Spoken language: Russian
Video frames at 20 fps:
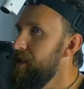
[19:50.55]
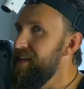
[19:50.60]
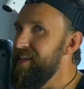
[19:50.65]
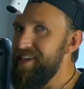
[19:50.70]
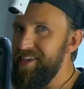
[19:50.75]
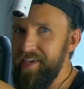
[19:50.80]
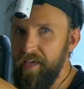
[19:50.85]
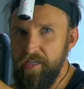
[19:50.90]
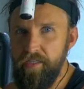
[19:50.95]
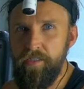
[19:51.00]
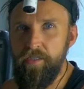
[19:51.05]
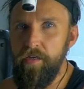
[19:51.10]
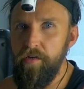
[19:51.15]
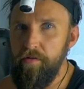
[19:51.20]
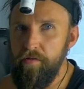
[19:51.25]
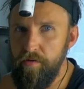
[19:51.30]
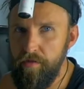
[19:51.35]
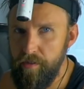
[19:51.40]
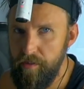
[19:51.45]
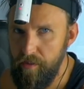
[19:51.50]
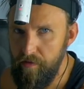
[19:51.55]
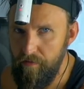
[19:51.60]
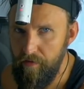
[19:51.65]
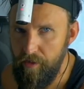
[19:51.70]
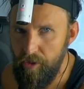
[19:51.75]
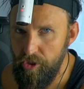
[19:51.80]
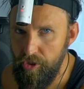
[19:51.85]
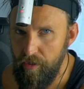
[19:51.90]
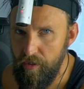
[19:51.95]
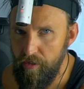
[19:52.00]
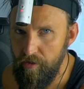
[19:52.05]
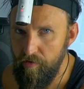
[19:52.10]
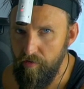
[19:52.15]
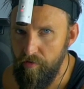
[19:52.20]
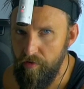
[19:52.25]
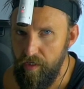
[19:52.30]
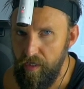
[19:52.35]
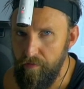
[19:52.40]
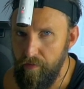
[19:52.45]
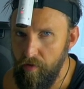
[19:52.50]
несерьезные вещи,
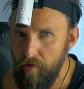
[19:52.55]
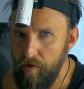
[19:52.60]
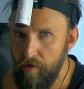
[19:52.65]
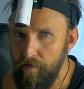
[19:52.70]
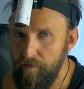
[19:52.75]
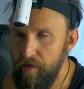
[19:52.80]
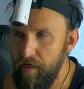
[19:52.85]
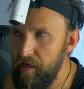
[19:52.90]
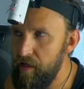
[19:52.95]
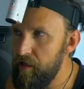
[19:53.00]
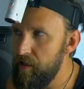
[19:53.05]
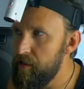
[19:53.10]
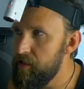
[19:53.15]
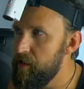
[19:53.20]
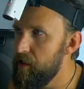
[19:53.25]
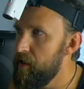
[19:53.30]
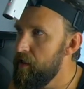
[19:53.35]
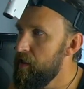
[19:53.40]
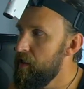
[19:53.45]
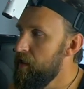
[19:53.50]
которые я могу говорить,